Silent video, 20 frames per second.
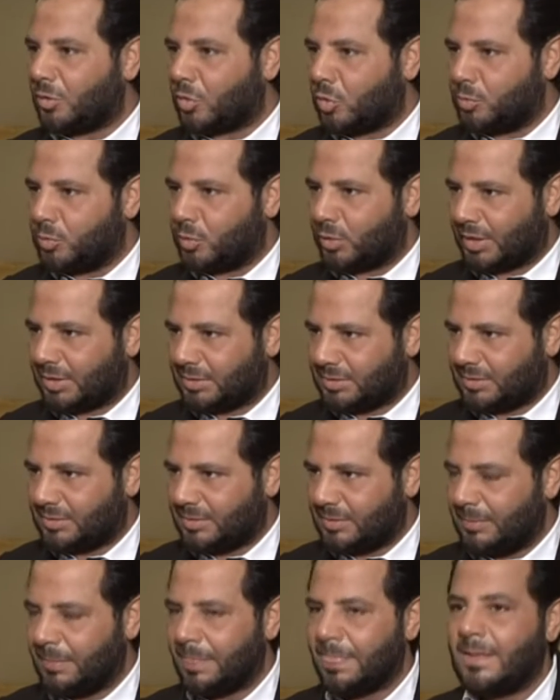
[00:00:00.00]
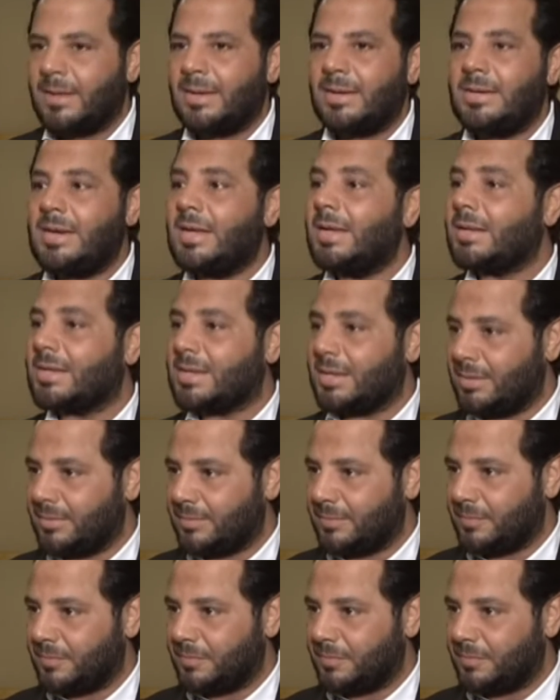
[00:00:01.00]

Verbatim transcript: خبرات نحكي